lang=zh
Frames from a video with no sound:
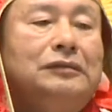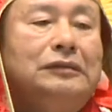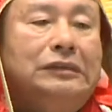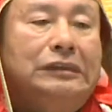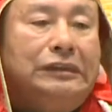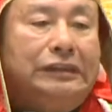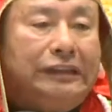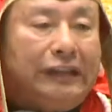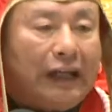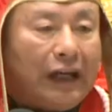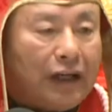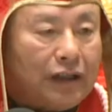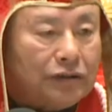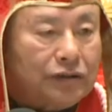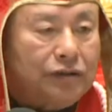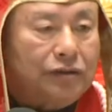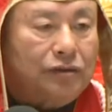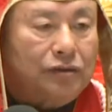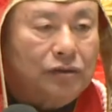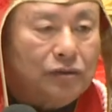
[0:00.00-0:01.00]
加
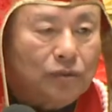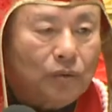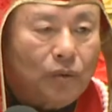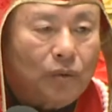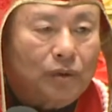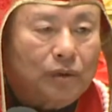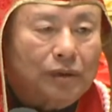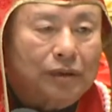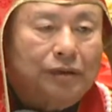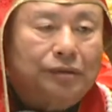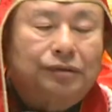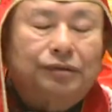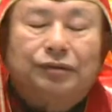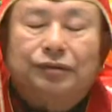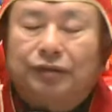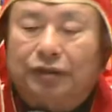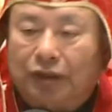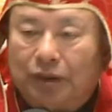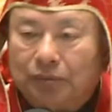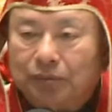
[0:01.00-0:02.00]
持过的
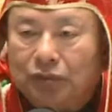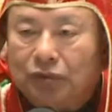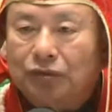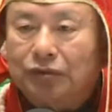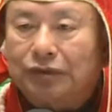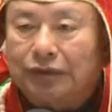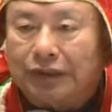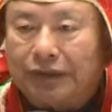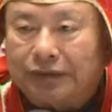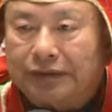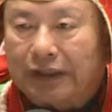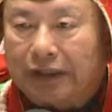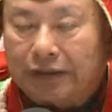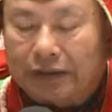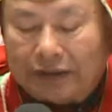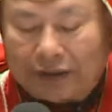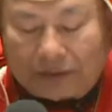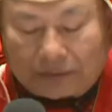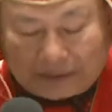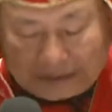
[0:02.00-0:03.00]
全部选上
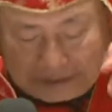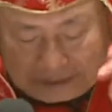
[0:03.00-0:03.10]
立委。